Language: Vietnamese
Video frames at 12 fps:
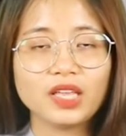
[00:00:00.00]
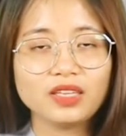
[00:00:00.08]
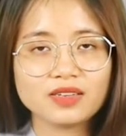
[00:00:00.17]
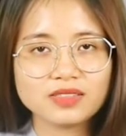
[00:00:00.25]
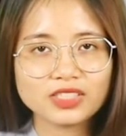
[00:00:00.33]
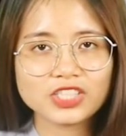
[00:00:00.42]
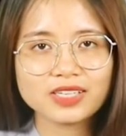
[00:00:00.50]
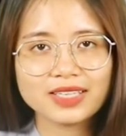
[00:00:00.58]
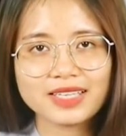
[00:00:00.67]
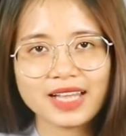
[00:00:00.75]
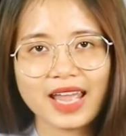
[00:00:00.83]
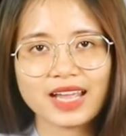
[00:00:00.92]
Nhưng trước
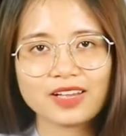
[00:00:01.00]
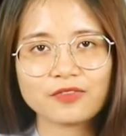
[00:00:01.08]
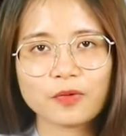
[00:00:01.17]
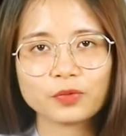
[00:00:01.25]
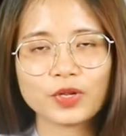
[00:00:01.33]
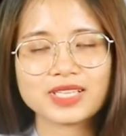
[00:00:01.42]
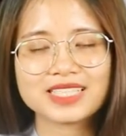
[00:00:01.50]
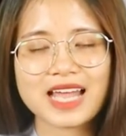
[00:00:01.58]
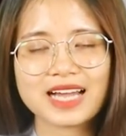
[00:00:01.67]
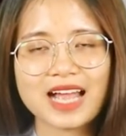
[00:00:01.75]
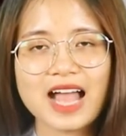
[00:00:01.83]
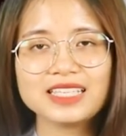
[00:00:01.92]
khi nghe kênh Phong thủy
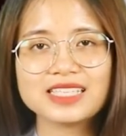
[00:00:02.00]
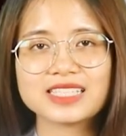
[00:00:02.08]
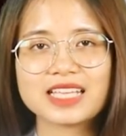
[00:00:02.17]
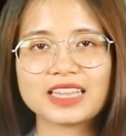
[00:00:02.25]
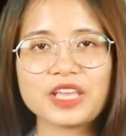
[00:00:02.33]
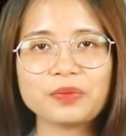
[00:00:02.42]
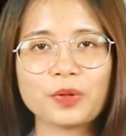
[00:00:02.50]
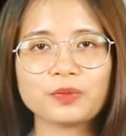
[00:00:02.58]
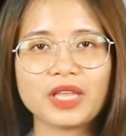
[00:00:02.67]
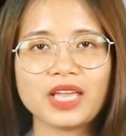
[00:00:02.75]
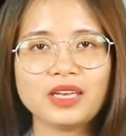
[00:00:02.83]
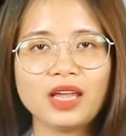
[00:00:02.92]
Gia Cát chia sẻ tiếp thông
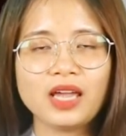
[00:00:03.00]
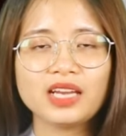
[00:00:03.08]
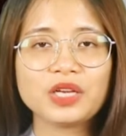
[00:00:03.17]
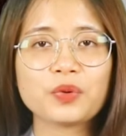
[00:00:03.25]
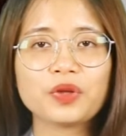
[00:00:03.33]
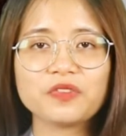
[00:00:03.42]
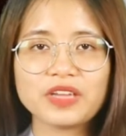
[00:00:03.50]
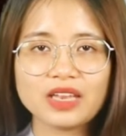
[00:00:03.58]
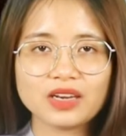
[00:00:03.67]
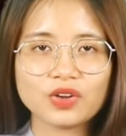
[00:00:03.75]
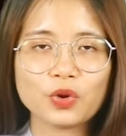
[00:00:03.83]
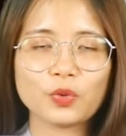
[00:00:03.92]
tin thì quý
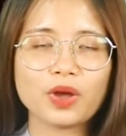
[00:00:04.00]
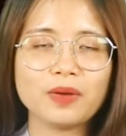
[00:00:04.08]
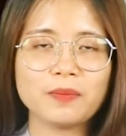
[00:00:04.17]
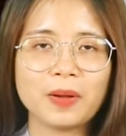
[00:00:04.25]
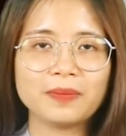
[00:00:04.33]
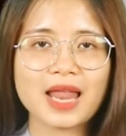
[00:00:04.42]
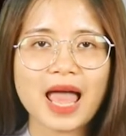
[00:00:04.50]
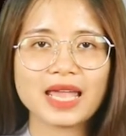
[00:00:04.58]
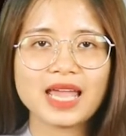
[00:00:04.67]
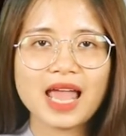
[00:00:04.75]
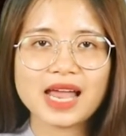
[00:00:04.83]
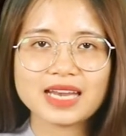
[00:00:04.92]
vị đừng quên bấm
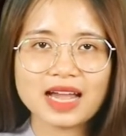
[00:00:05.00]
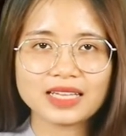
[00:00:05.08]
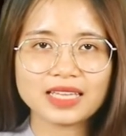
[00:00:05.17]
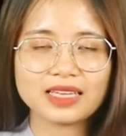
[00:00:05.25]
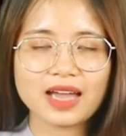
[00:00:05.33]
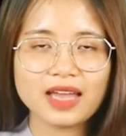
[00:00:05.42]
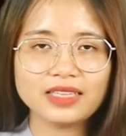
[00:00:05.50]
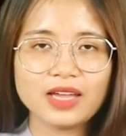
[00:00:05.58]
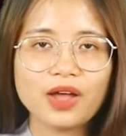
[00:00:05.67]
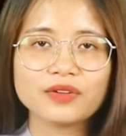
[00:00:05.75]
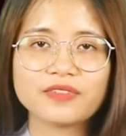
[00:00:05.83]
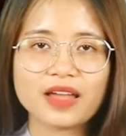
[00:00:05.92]
like, đăng ký kênh
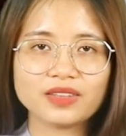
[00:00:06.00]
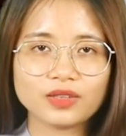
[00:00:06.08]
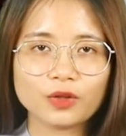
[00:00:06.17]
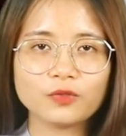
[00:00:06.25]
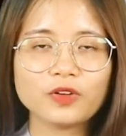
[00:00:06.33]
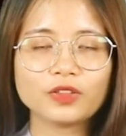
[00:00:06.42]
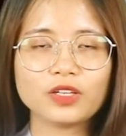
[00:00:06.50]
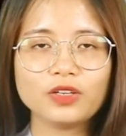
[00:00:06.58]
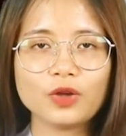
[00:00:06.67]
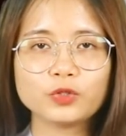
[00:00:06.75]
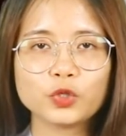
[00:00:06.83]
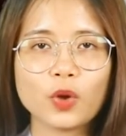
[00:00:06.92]
và nhấn vào tín
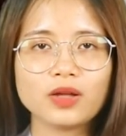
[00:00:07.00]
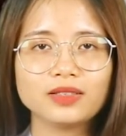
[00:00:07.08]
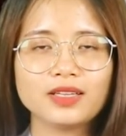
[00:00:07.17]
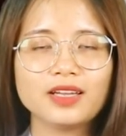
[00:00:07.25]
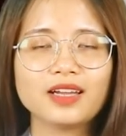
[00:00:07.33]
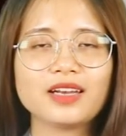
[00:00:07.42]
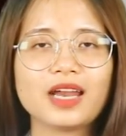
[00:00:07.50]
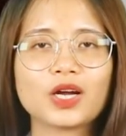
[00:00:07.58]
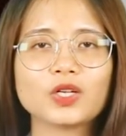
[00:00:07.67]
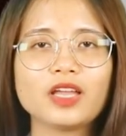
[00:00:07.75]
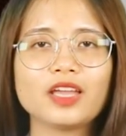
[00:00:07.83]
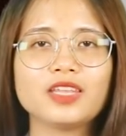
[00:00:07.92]
hiệu chuông để
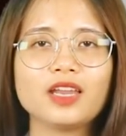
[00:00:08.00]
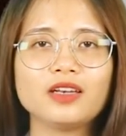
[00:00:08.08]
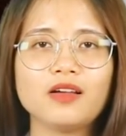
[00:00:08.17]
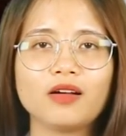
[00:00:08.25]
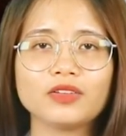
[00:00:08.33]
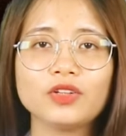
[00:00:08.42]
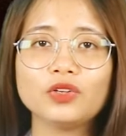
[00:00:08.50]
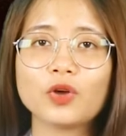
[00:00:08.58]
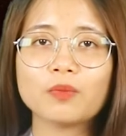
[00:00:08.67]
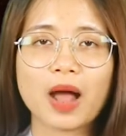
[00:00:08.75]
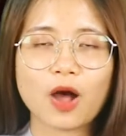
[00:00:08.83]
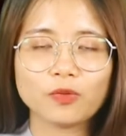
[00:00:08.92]
có thể nhận được những
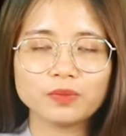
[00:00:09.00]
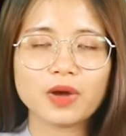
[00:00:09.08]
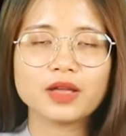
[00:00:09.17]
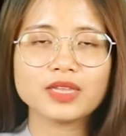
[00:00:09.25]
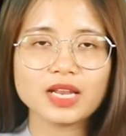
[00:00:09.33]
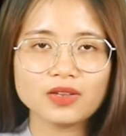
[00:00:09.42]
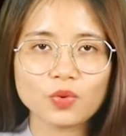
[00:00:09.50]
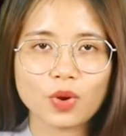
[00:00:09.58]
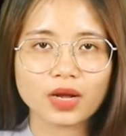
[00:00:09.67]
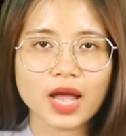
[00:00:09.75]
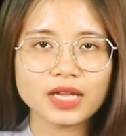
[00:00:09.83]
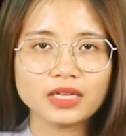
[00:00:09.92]
thông báo mới nhất
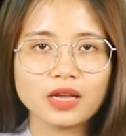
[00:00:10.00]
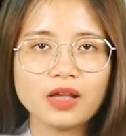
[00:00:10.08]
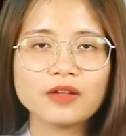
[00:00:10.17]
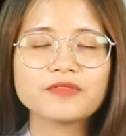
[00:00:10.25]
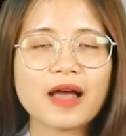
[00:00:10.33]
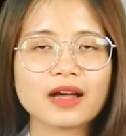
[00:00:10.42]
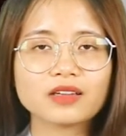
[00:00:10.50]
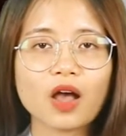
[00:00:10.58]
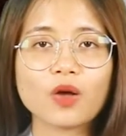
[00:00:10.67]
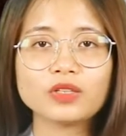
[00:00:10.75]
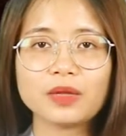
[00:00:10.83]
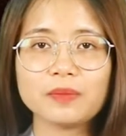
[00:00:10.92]
của kênh và
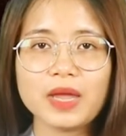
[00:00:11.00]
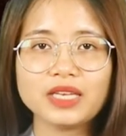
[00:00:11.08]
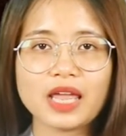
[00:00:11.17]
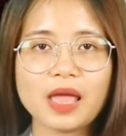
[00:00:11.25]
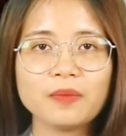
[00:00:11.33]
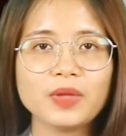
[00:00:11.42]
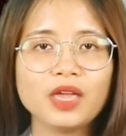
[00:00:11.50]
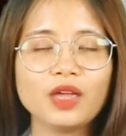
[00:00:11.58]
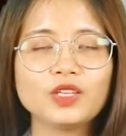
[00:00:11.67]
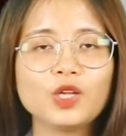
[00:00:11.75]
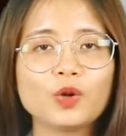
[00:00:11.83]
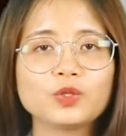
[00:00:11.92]
có thể biết thêm
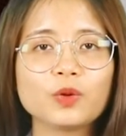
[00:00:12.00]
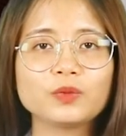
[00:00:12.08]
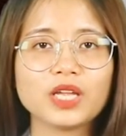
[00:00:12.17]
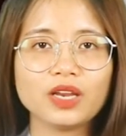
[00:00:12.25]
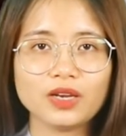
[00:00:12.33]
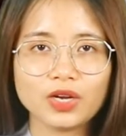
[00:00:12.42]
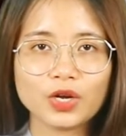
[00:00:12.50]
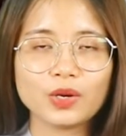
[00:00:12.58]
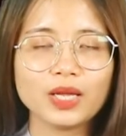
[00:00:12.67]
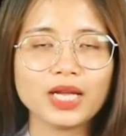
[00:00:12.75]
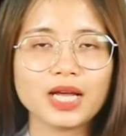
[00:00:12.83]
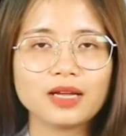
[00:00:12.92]
nhiều thông tin hữu
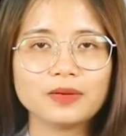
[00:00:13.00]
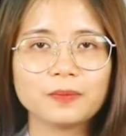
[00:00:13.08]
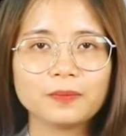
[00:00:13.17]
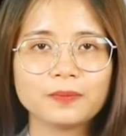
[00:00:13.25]
ích hơn.